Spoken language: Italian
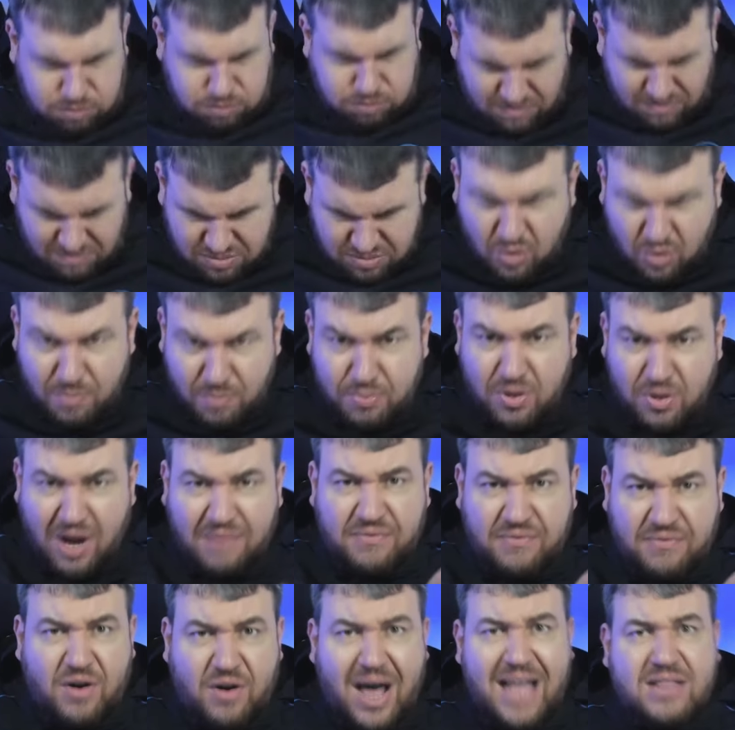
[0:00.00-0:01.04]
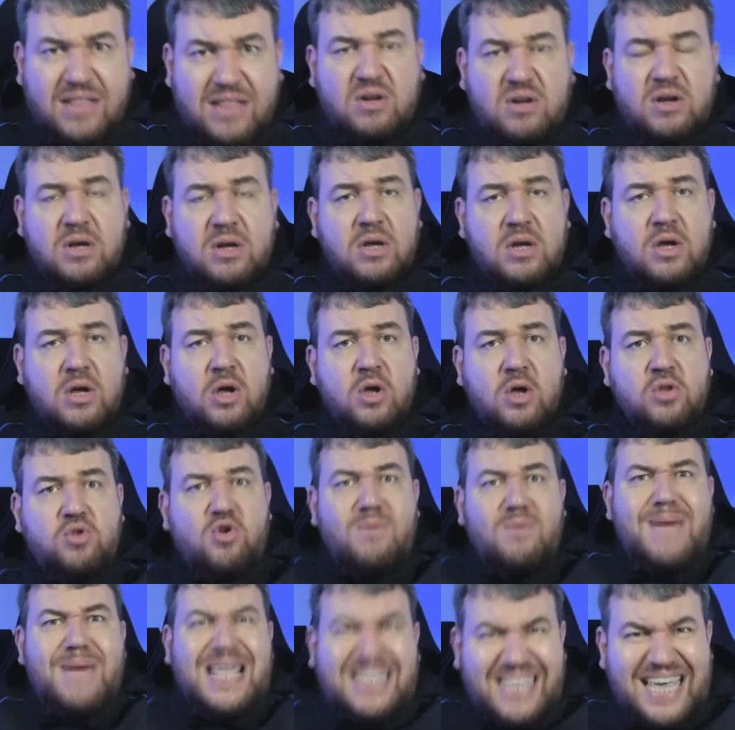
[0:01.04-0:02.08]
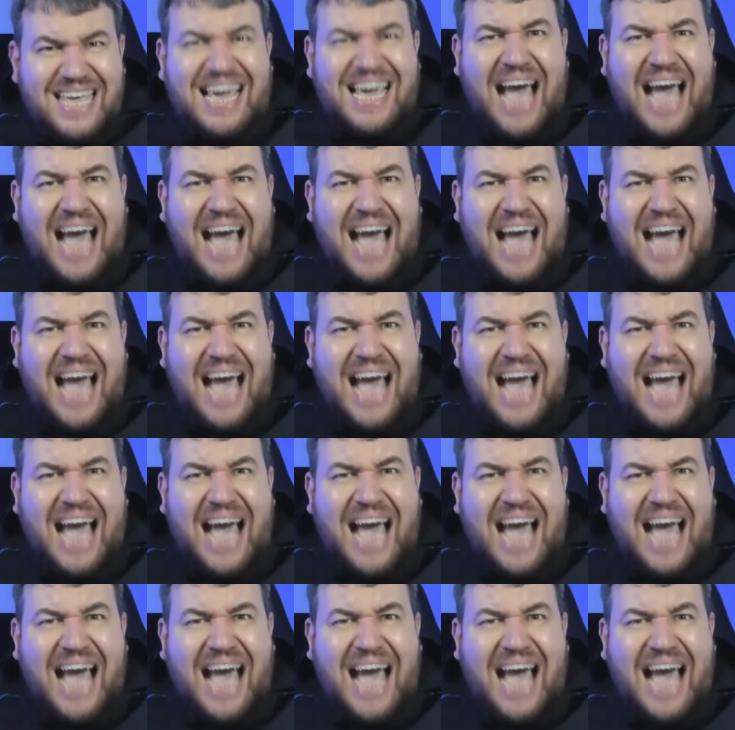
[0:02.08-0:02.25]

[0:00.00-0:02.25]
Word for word: sto pure affogando, tu metti